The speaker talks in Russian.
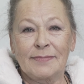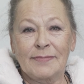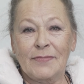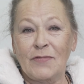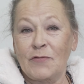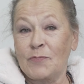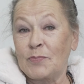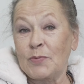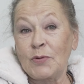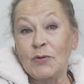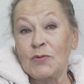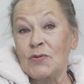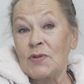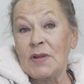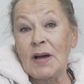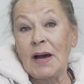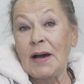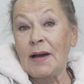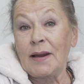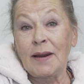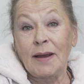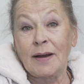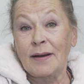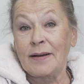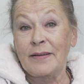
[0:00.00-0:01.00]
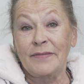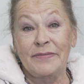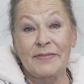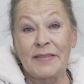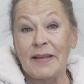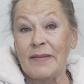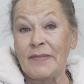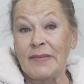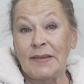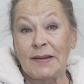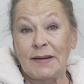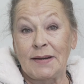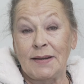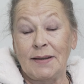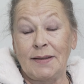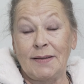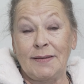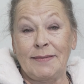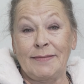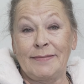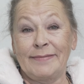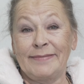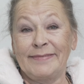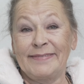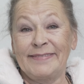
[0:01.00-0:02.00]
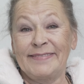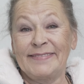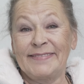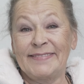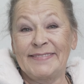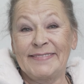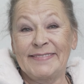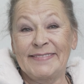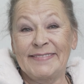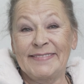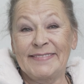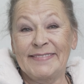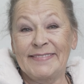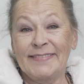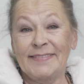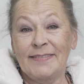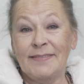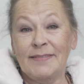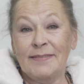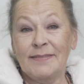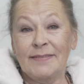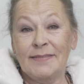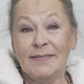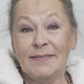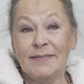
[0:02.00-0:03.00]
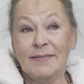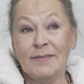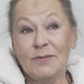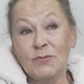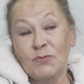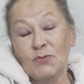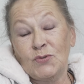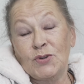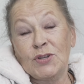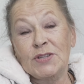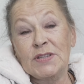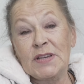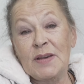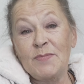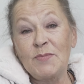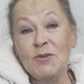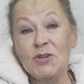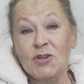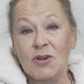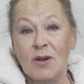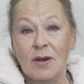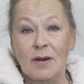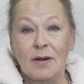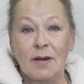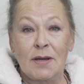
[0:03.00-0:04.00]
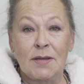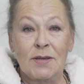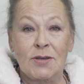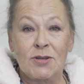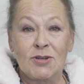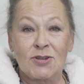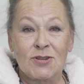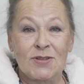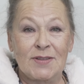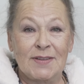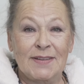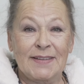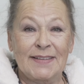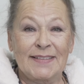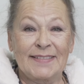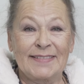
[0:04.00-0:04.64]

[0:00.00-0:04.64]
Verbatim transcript: вплоть до орехов, наверное. И ну, уж семечки, конечно.